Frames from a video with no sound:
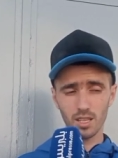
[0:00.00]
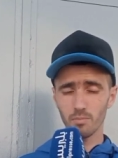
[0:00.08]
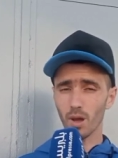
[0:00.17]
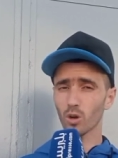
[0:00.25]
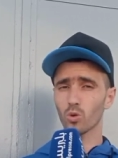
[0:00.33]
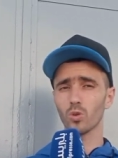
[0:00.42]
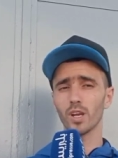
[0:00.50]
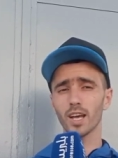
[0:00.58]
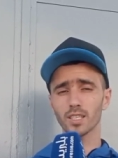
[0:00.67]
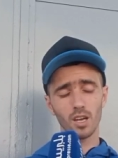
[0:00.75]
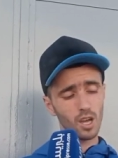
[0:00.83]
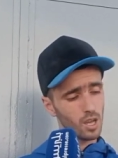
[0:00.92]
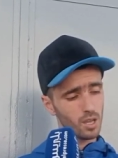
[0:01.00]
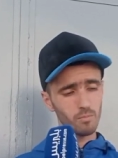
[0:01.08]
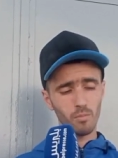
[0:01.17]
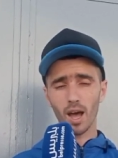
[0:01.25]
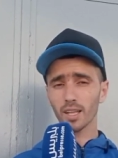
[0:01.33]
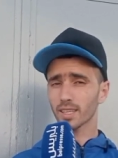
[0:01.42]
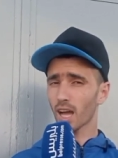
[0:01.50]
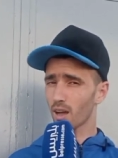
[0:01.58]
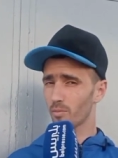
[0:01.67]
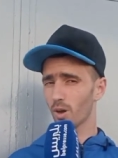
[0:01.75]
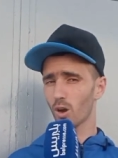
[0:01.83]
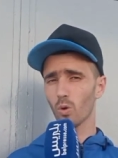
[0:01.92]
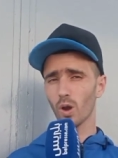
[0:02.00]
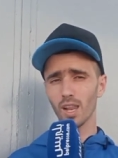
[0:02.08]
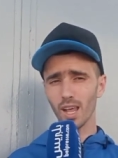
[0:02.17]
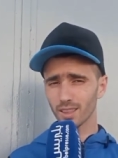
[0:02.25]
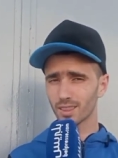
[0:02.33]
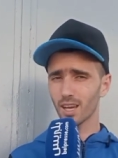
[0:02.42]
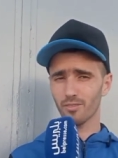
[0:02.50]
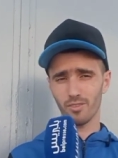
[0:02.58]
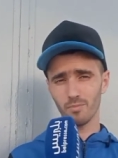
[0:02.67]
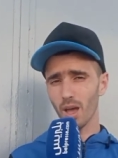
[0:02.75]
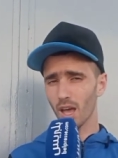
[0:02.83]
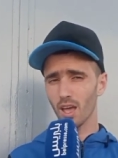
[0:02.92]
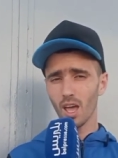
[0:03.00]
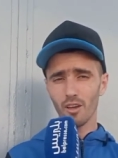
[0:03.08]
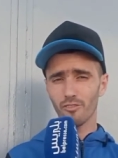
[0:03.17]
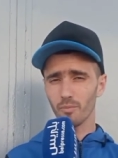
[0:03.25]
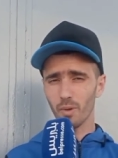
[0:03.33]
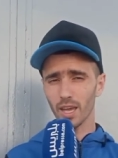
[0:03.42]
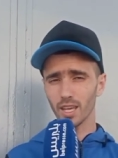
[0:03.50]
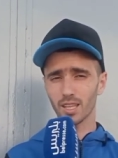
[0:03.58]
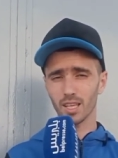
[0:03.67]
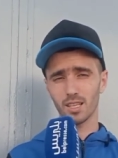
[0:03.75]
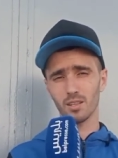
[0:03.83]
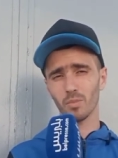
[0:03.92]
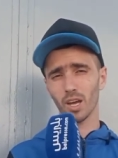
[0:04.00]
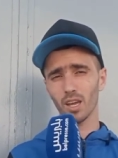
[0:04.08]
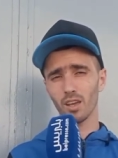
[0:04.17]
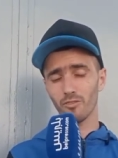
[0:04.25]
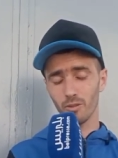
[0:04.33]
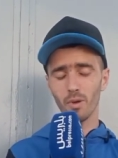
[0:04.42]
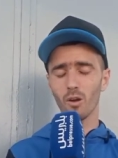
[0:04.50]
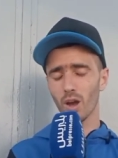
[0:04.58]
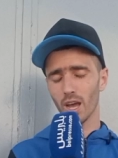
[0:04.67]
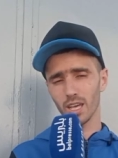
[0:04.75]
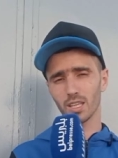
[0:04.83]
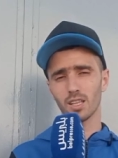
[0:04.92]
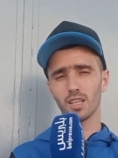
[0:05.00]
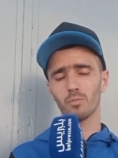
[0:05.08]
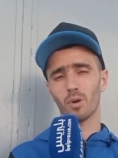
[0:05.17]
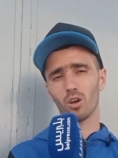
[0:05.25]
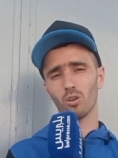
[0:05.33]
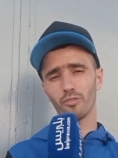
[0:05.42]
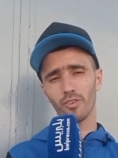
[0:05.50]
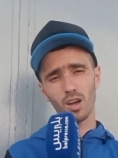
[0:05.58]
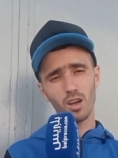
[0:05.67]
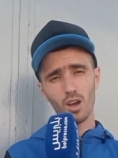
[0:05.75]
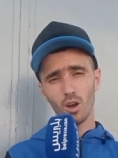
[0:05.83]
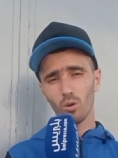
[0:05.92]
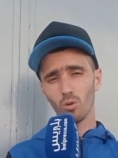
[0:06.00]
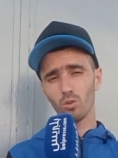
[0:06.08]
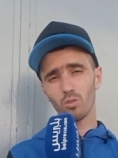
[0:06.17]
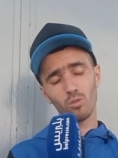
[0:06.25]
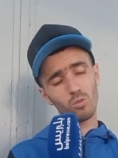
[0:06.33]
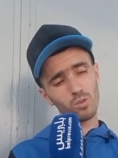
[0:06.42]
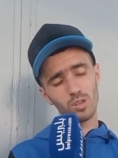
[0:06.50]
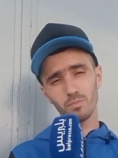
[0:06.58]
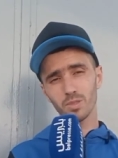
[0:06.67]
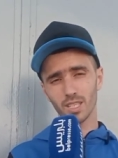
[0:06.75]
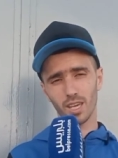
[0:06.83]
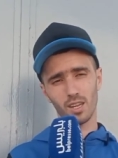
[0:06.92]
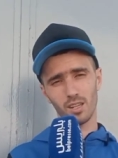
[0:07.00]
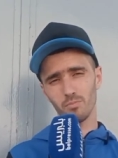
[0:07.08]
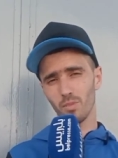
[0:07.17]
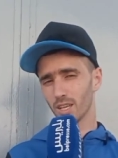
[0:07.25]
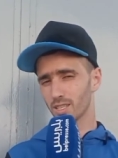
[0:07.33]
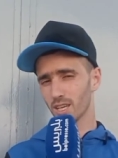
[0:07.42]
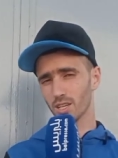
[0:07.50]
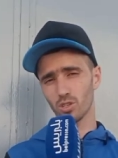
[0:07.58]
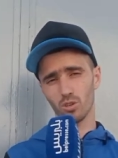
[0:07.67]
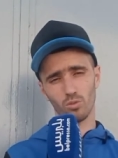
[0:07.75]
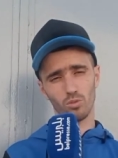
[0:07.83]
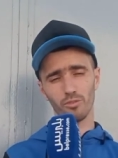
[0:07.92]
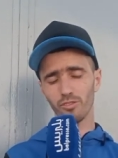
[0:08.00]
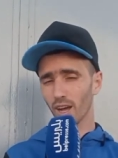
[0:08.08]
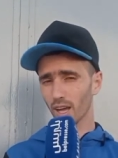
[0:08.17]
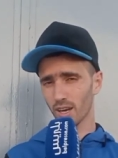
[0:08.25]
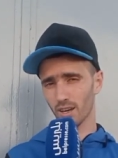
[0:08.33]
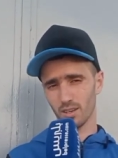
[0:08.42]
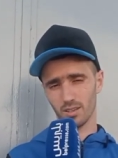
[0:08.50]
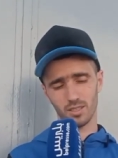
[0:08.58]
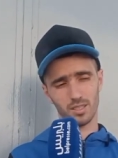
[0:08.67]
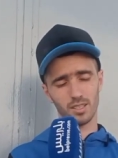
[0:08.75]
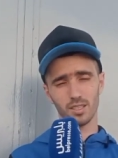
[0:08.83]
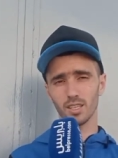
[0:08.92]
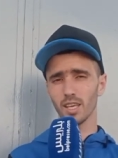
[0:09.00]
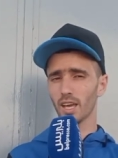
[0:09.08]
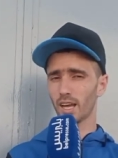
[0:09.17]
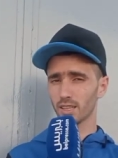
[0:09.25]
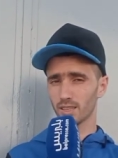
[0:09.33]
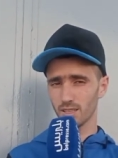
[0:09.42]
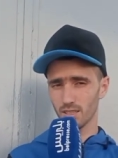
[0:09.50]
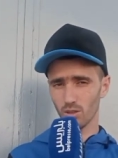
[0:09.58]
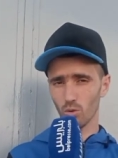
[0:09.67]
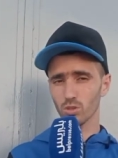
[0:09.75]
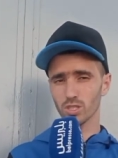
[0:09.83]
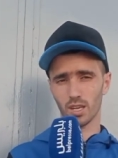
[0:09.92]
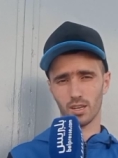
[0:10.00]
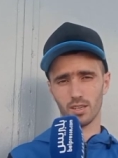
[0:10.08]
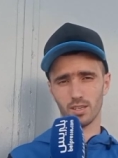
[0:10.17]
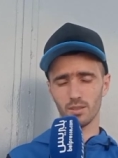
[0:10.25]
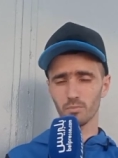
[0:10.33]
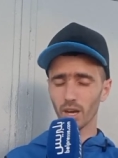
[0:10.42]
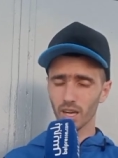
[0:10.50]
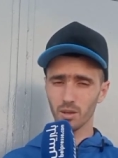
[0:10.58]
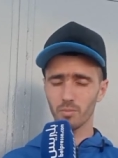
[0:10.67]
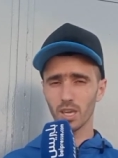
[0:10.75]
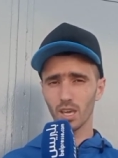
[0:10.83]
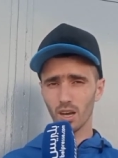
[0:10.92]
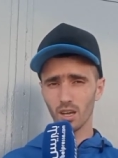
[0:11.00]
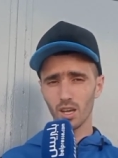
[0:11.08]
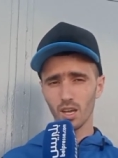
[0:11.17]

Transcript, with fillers: الماكولات ما طاب ولا دا في الماء في المائده المغ... في الموائد اللي معروفه والمسكين المحتاجين والفقر اللي عند الاسر الاسر المغربيه